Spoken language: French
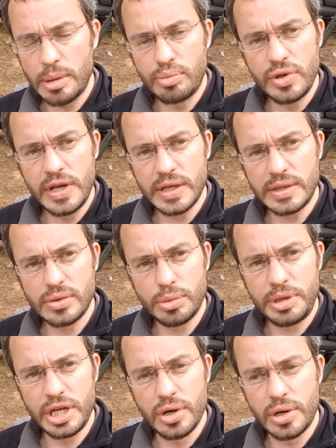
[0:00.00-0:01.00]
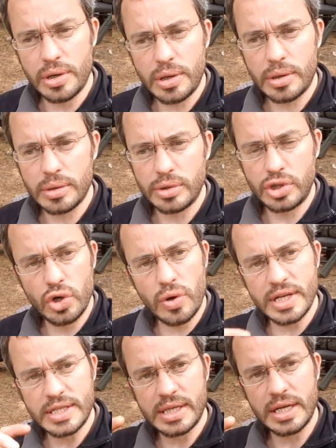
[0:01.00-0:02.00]
la bouillette bicolore dans
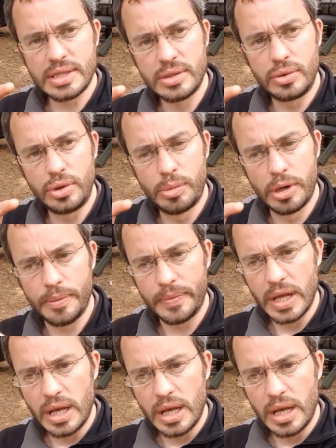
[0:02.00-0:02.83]
un sac soluble,